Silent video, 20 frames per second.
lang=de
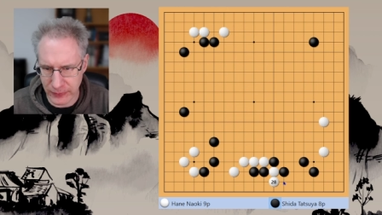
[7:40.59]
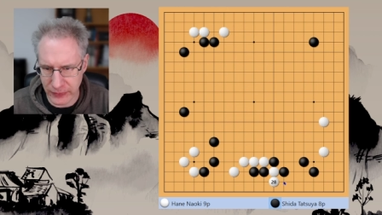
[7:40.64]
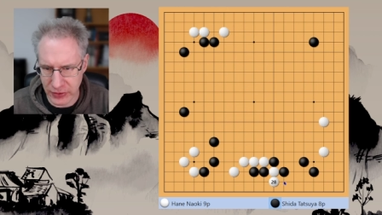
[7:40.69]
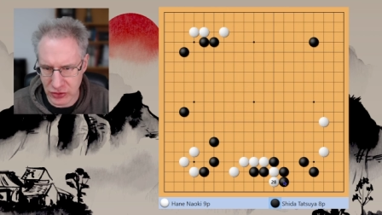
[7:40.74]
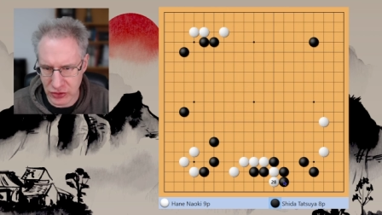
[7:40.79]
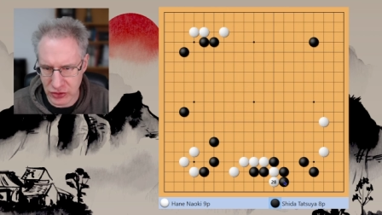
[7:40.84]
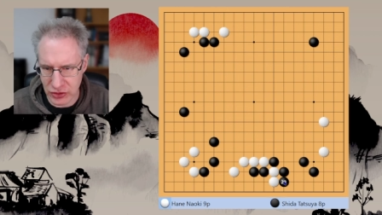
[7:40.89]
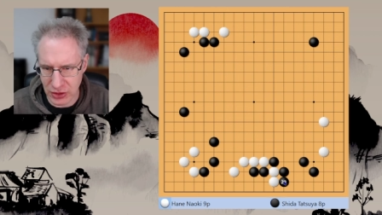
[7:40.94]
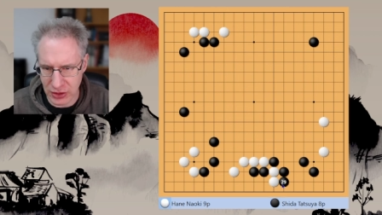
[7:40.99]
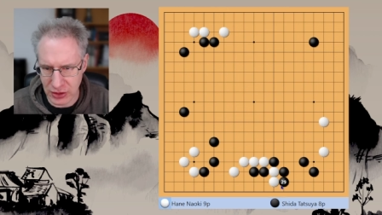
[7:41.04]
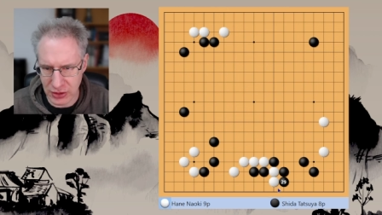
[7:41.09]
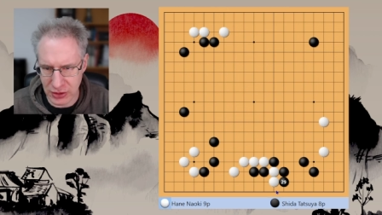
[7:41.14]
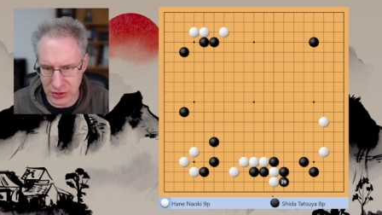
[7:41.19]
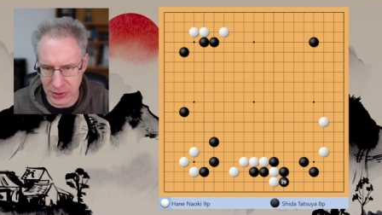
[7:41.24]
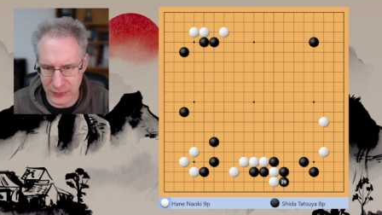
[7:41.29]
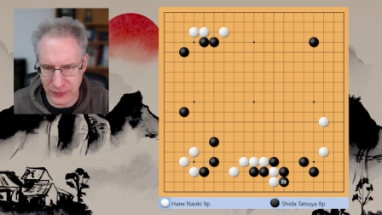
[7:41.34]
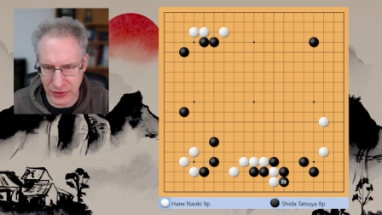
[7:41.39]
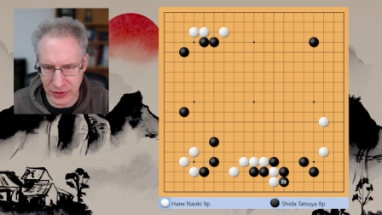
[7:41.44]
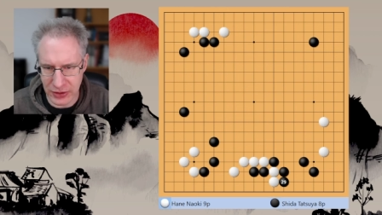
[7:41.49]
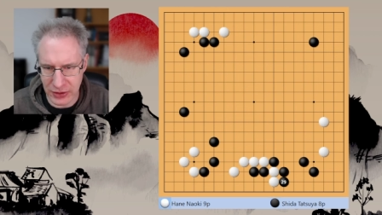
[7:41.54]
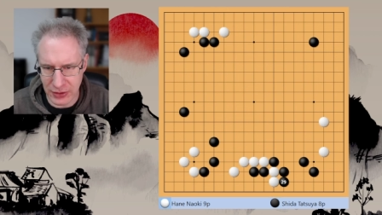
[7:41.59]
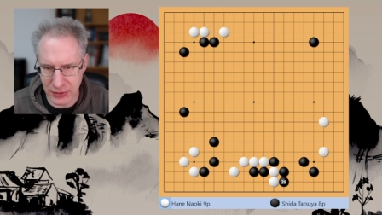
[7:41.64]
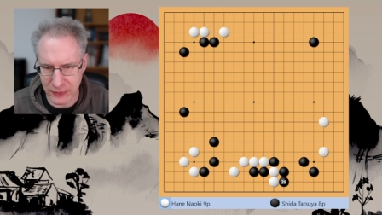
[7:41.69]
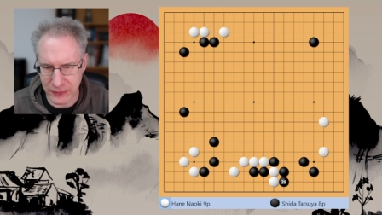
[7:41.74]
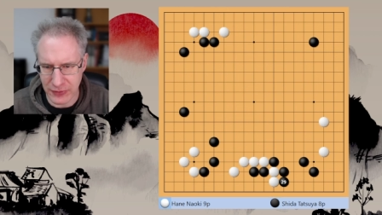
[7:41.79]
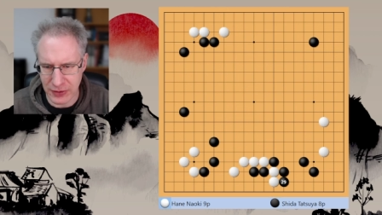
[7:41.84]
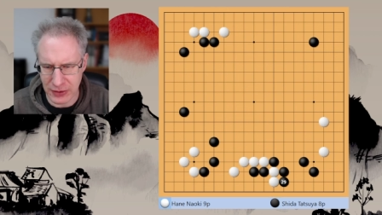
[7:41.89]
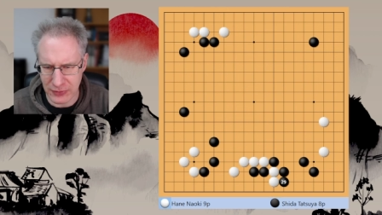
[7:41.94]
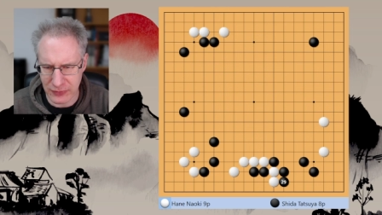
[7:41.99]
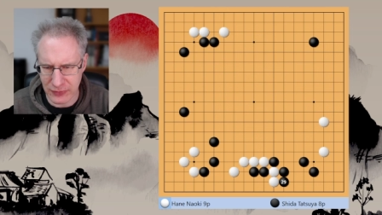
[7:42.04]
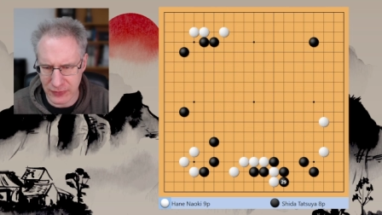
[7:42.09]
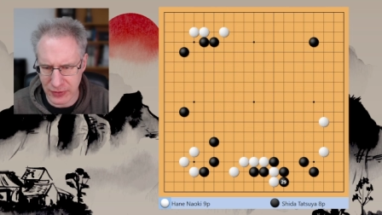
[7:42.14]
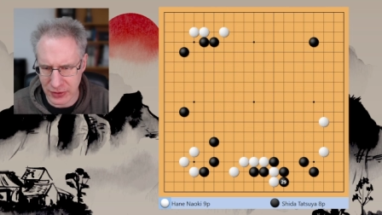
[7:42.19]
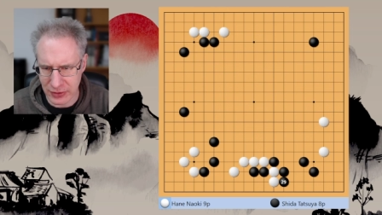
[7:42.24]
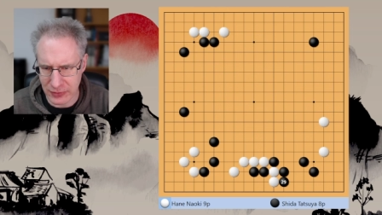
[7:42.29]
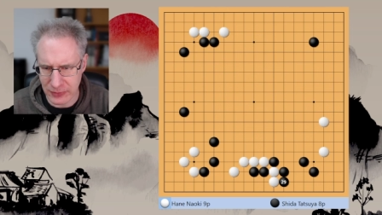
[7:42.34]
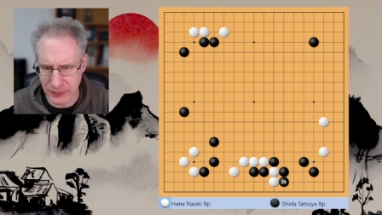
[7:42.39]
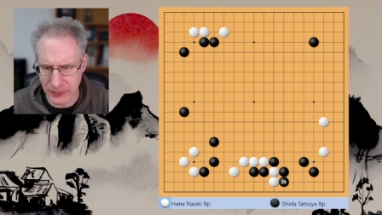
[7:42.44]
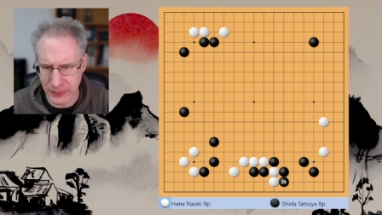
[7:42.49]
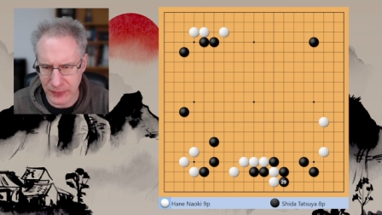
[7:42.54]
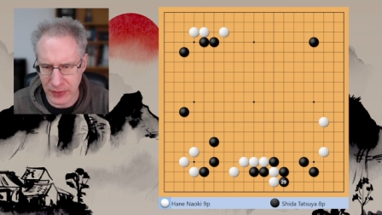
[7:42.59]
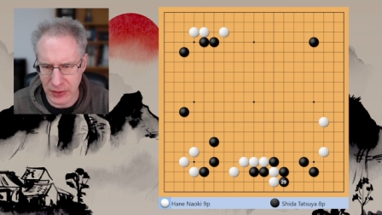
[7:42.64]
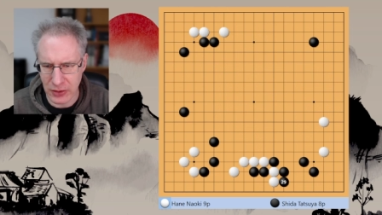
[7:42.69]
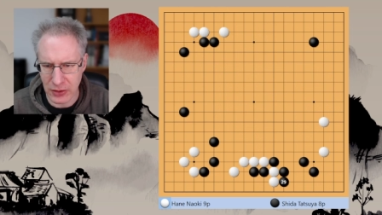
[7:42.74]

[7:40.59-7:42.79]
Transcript: der Stein kann einfach hier gefangen werden.